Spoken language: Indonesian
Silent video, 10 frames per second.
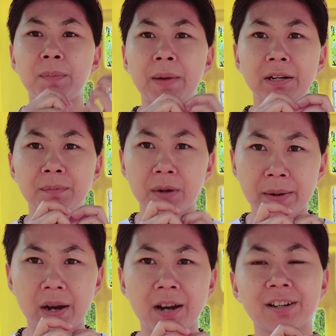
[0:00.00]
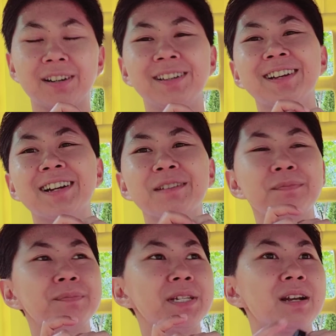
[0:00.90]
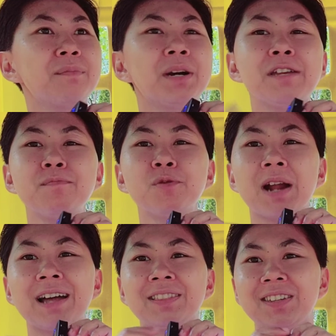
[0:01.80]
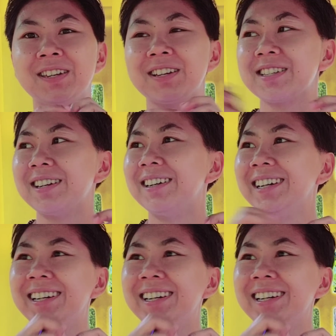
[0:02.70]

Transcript: sama pemadam kebakaran. Ini kan bisa menghibur hati ya guys ya.